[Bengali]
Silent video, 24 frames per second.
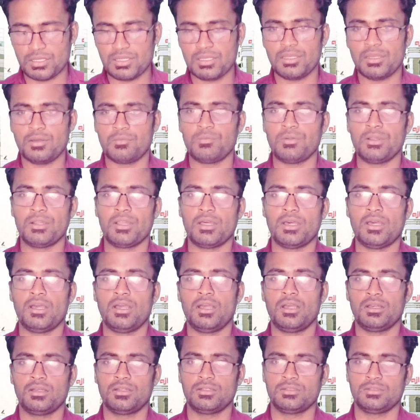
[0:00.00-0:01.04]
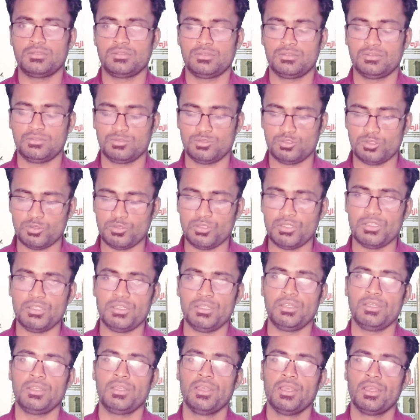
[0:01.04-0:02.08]
থেকে আপনারা যদি
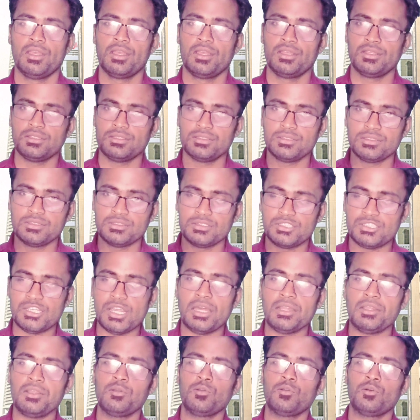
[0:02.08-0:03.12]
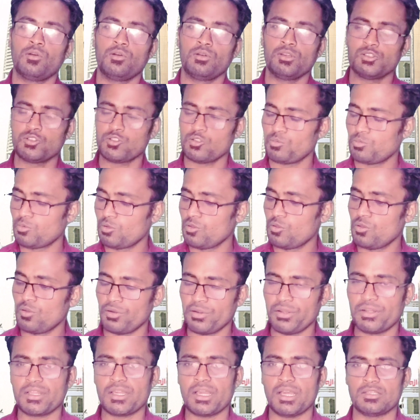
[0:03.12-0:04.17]
জানেনও এসব
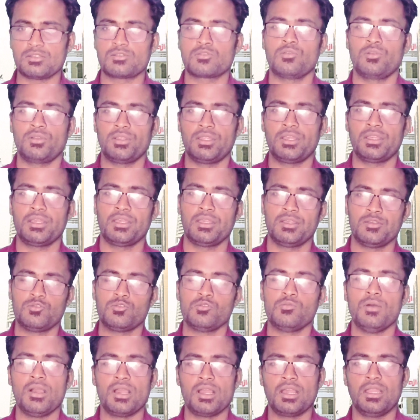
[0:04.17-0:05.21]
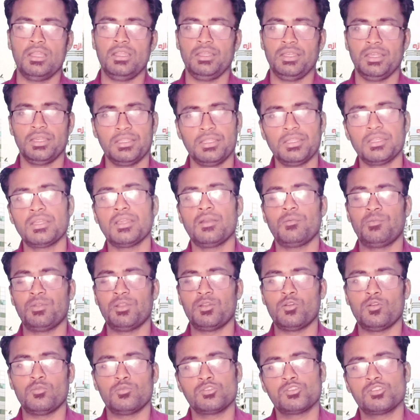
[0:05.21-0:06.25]
ধরনের কাজ করে থাকে কিছু বাঙালি এদেরকে
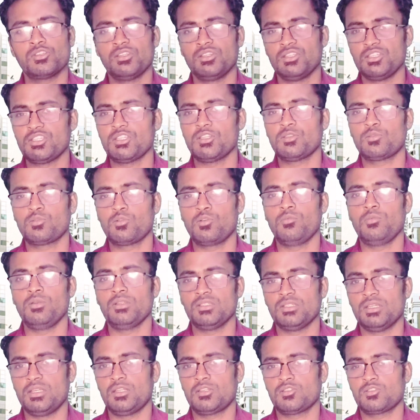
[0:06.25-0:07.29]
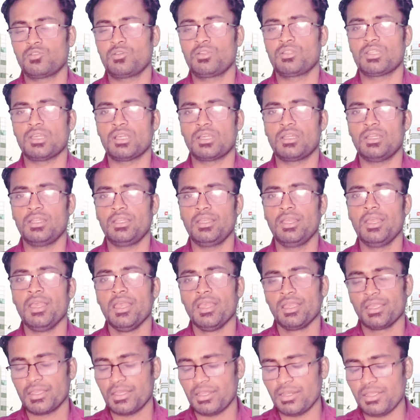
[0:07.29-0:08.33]
আপনারা অবশ্যই নিষেধ করবেন সময় থাকলে
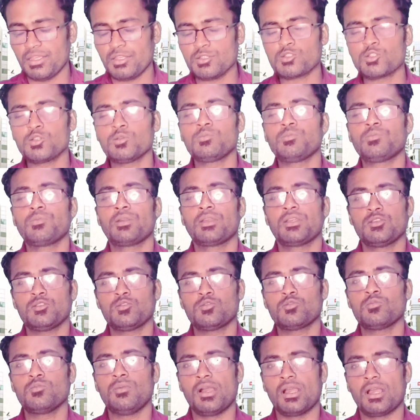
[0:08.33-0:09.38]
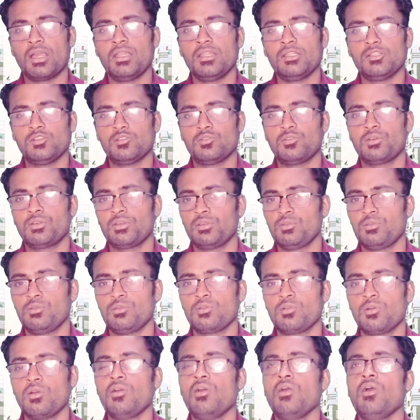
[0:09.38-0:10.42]
কিন্তু এইসব কিছু বাঙালির জন্য
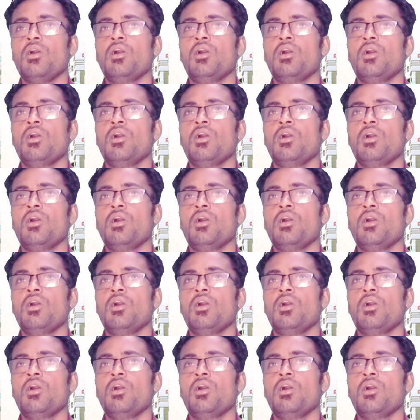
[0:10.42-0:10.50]
কিন্তু